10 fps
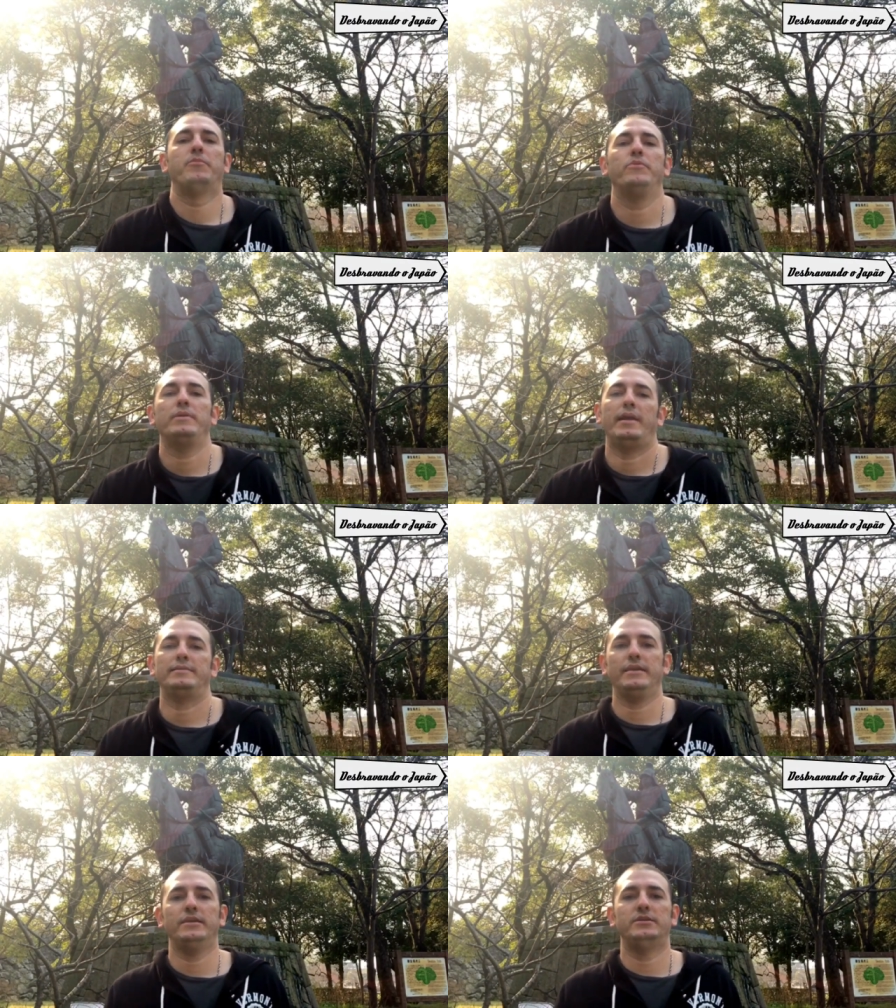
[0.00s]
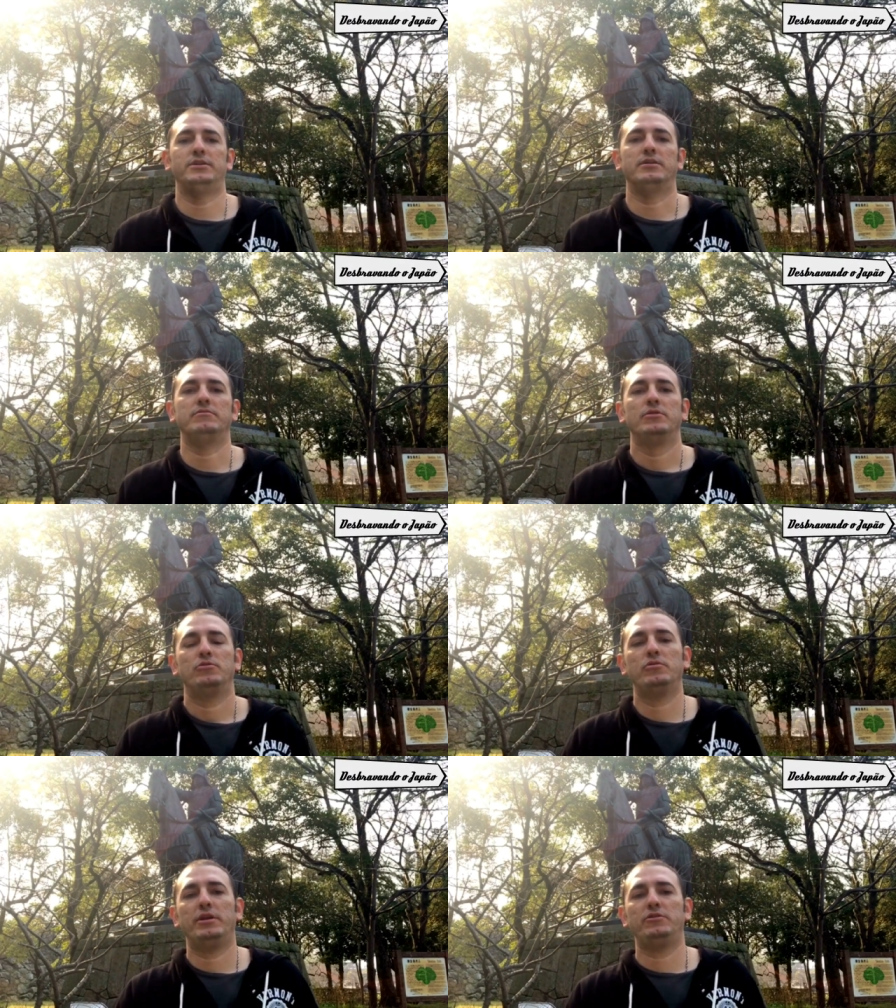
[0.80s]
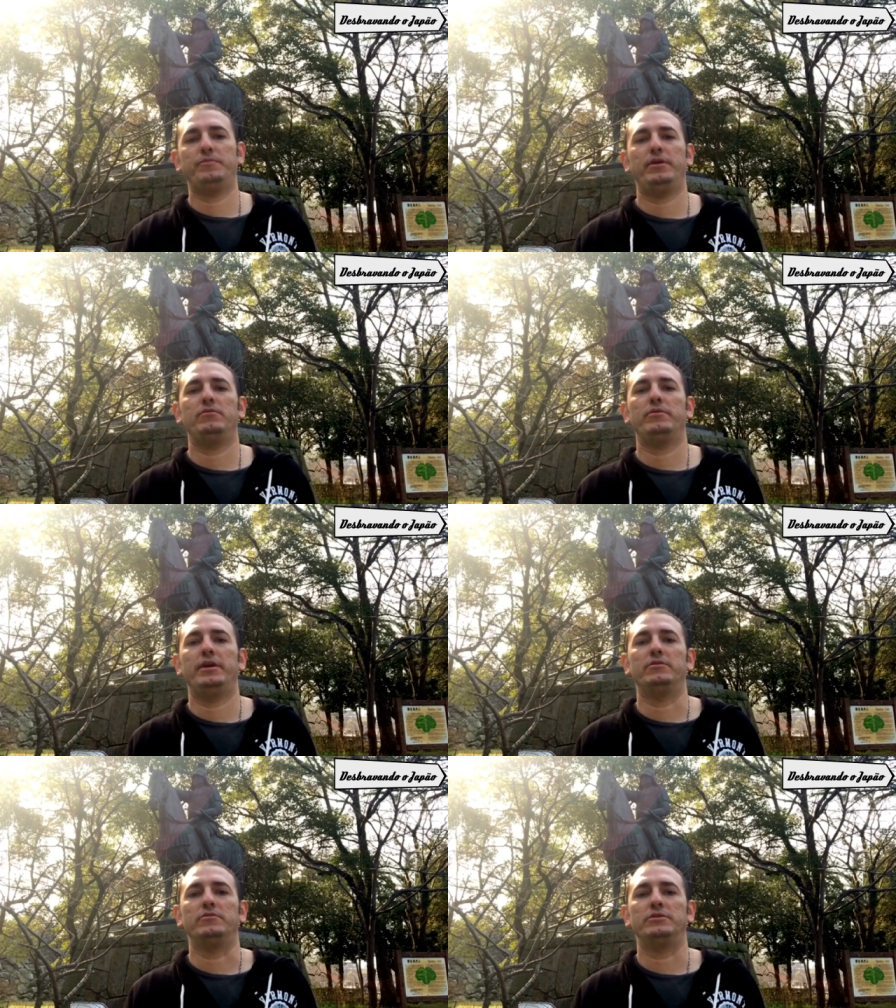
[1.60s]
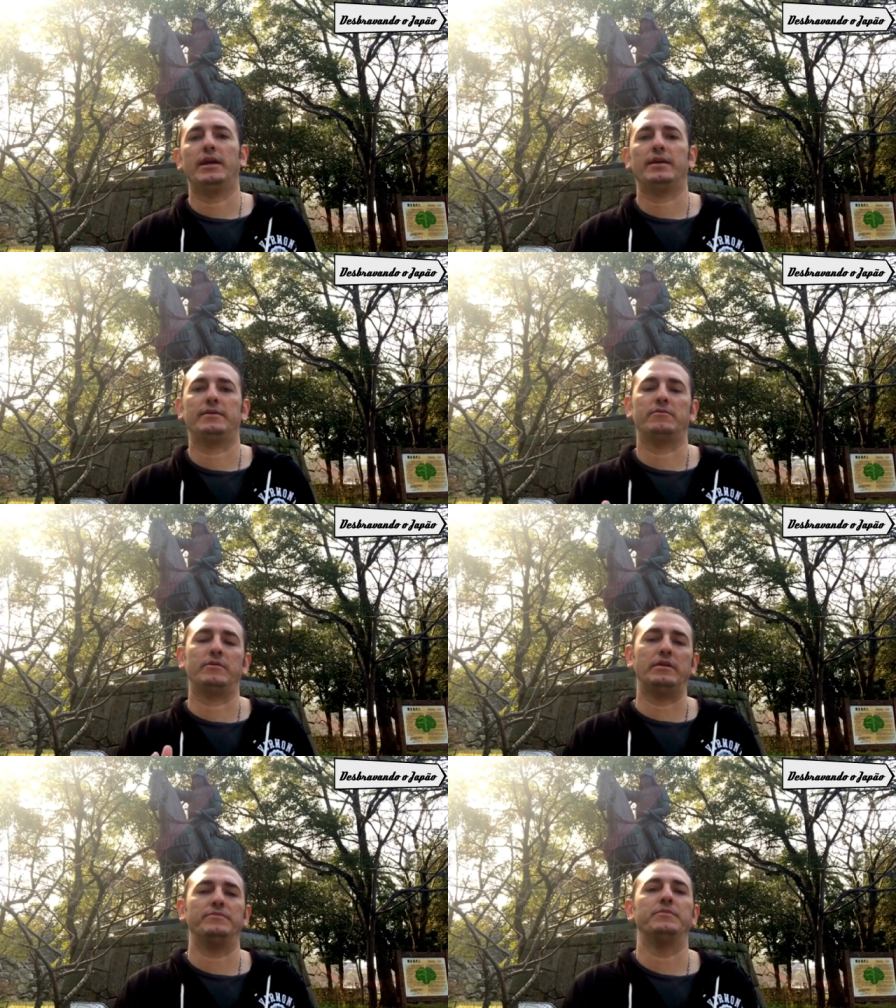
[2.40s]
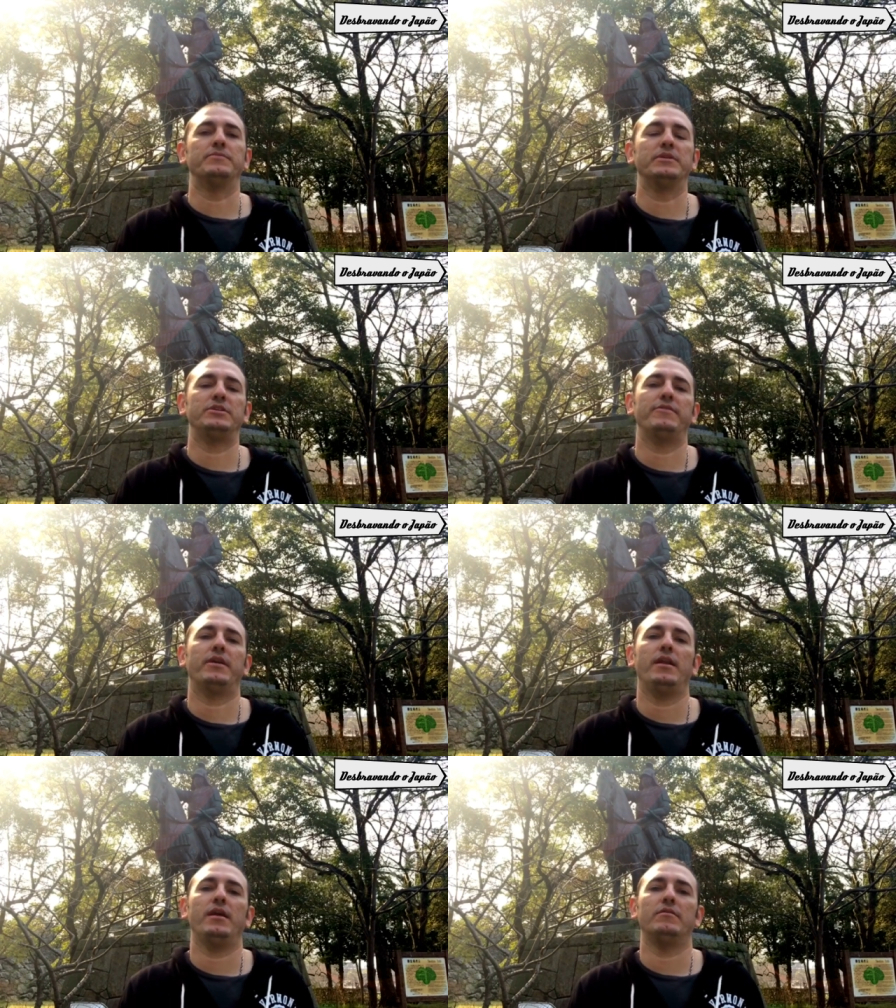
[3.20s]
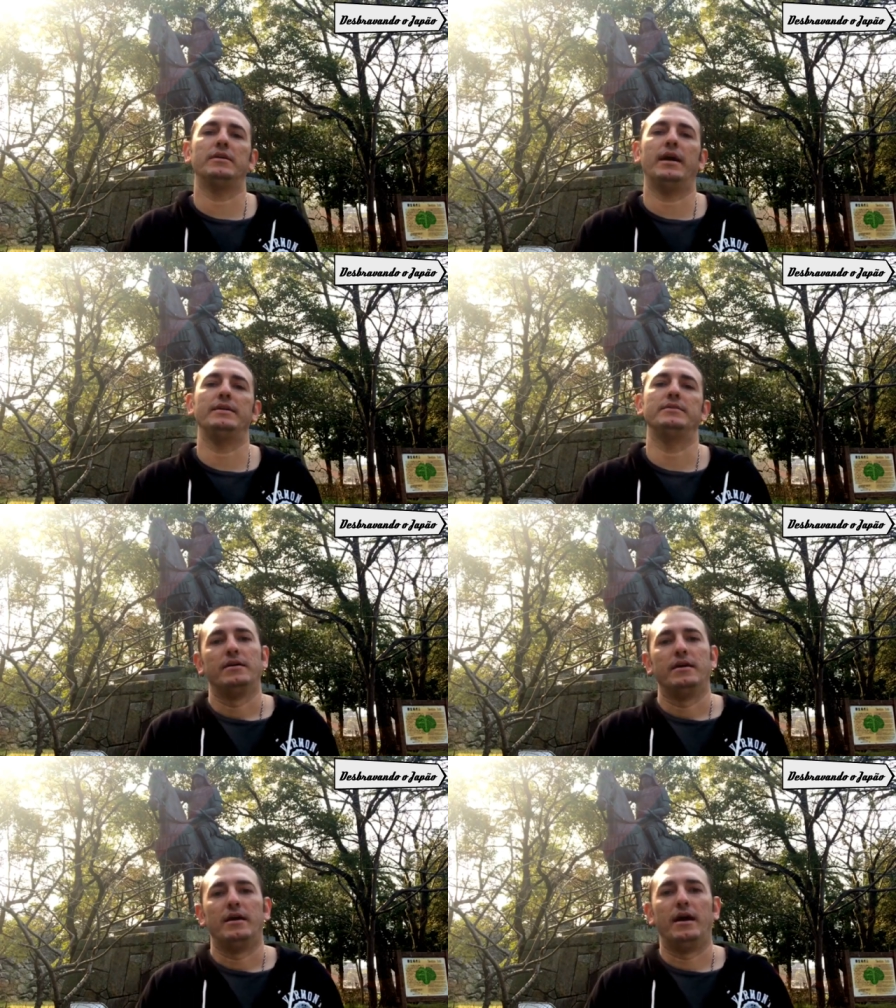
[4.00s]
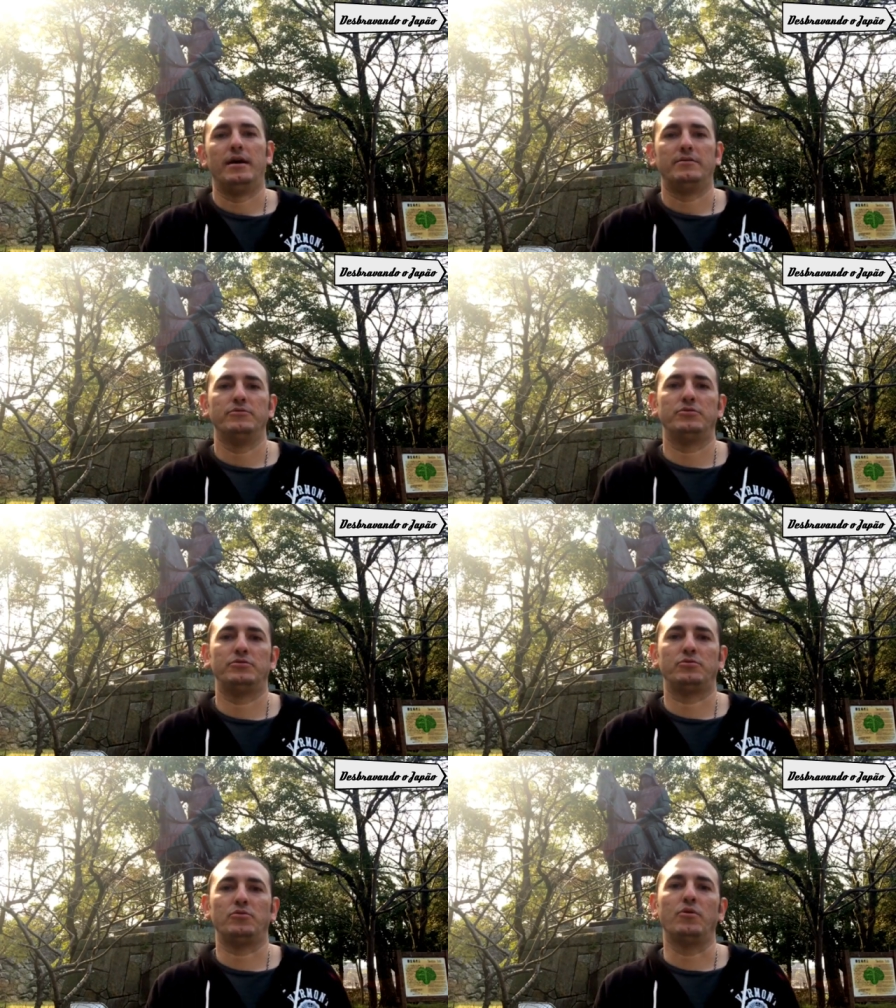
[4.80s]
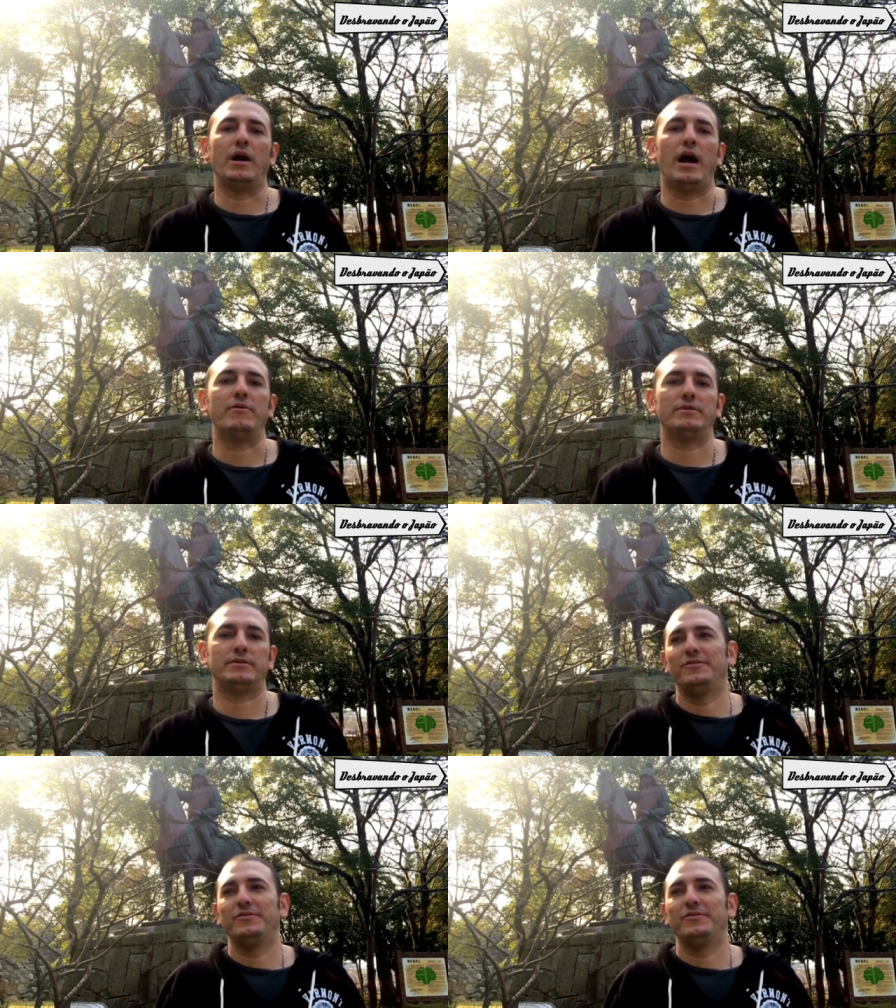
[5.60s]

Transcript: por essa região durante o período Edo, já que eles mantiveram a lealdade aos Tokugawa,